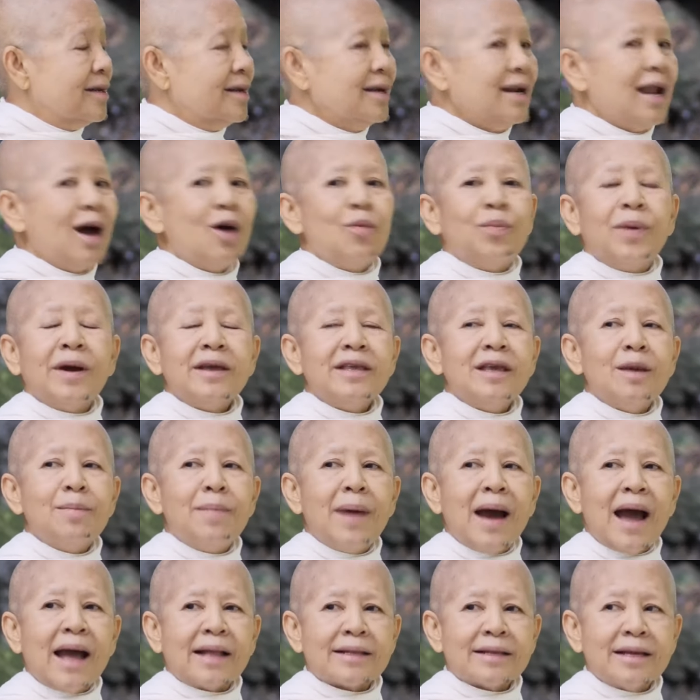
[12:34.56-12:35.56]
เราพยา
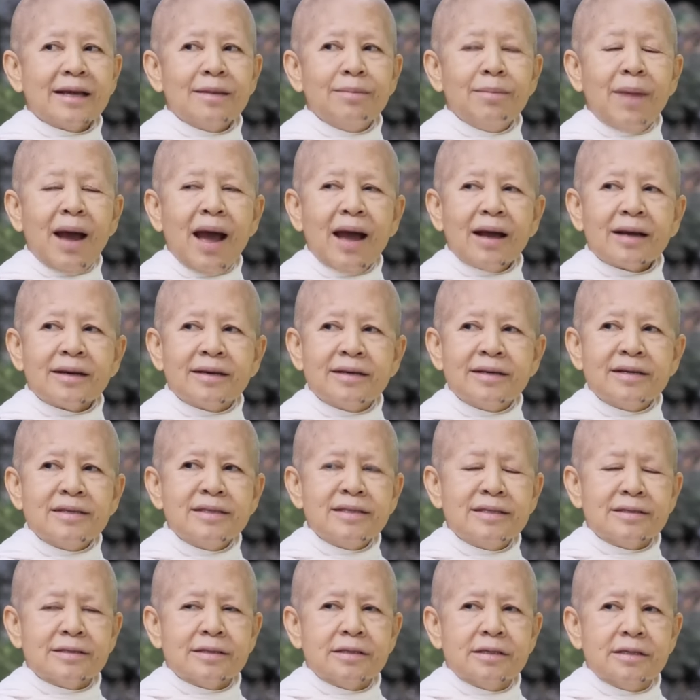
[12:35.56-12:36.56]
บาทกันมากขึ้น
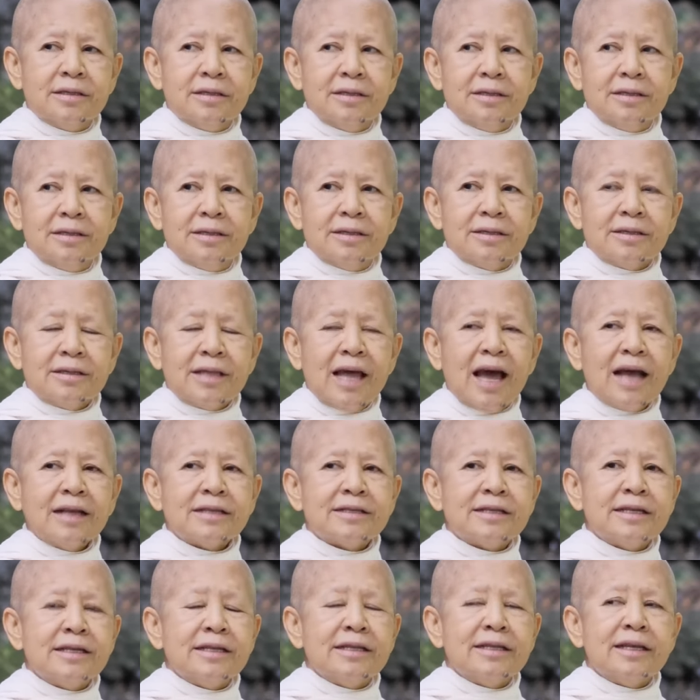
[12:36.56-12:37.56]
ถ้า
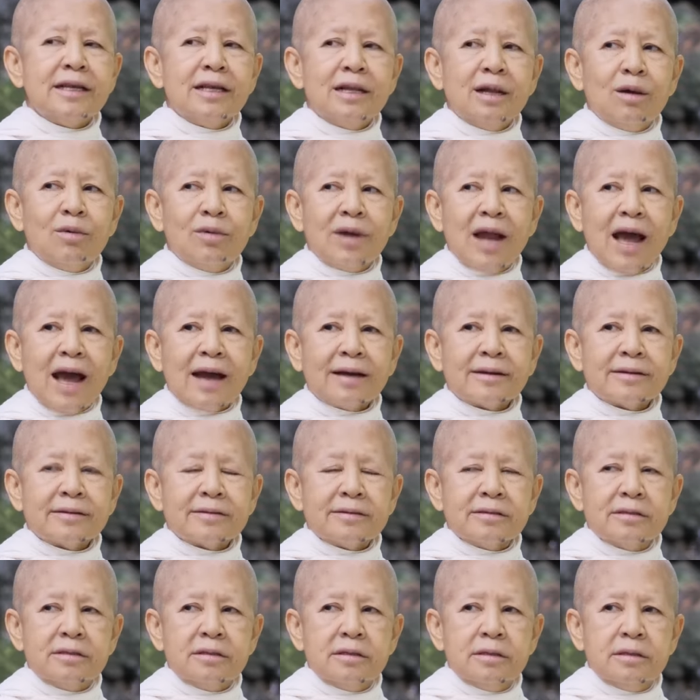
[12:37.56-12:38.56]
สิ่งที่เรารัก
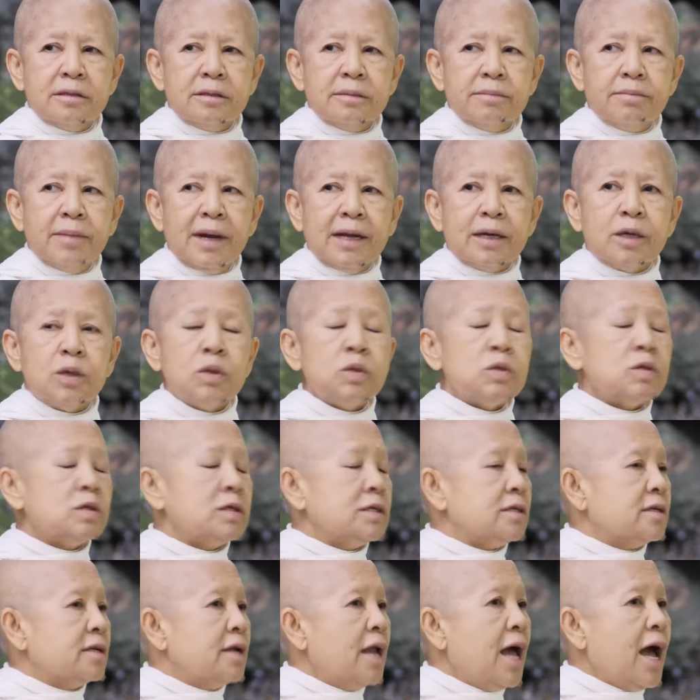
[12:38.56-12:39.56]
มันรู้
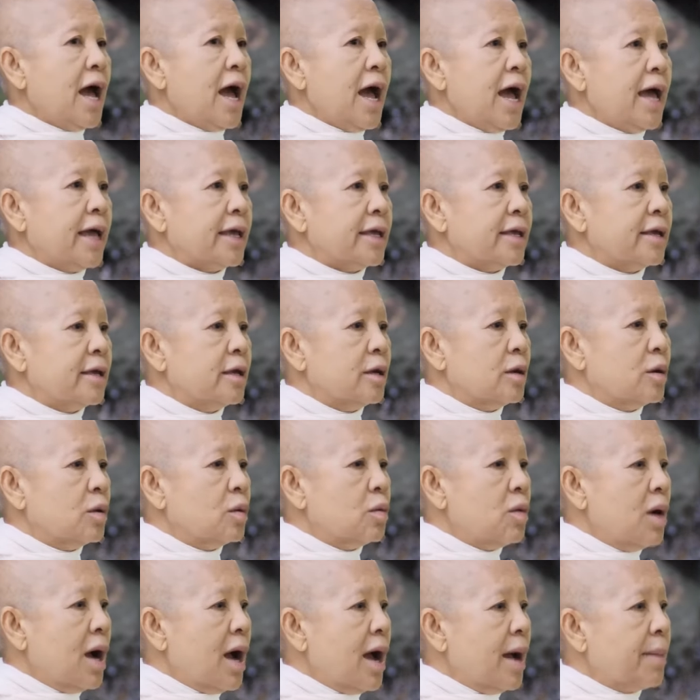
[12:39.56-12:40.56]
สึกได้
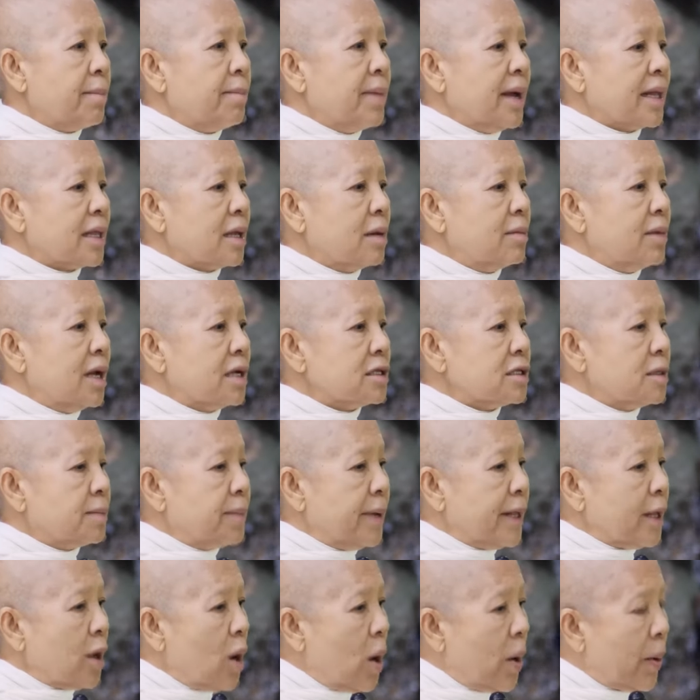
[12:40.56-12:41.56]
ว่ามันกำลังจะ
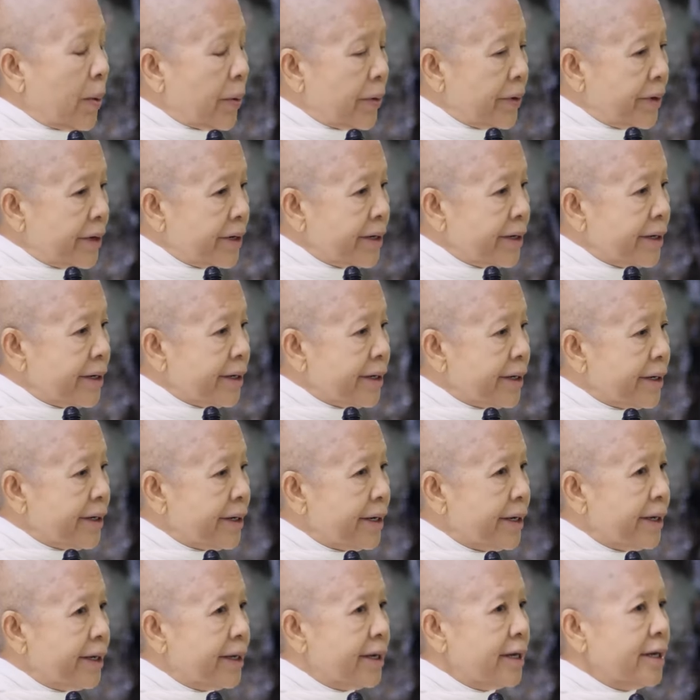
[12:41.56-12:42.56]
เป็นของคนอื่น
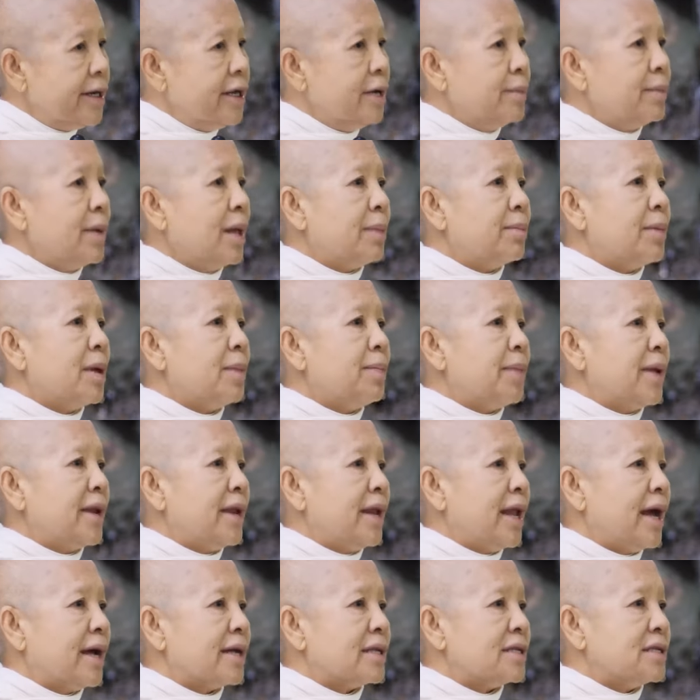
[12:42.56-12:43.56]
หรือมันไม่เป็น
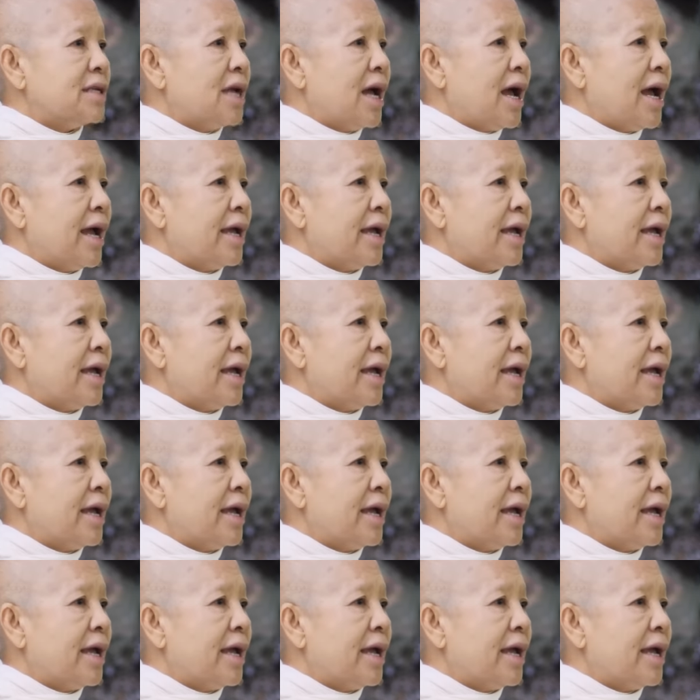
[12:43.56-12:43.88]
ดังใจ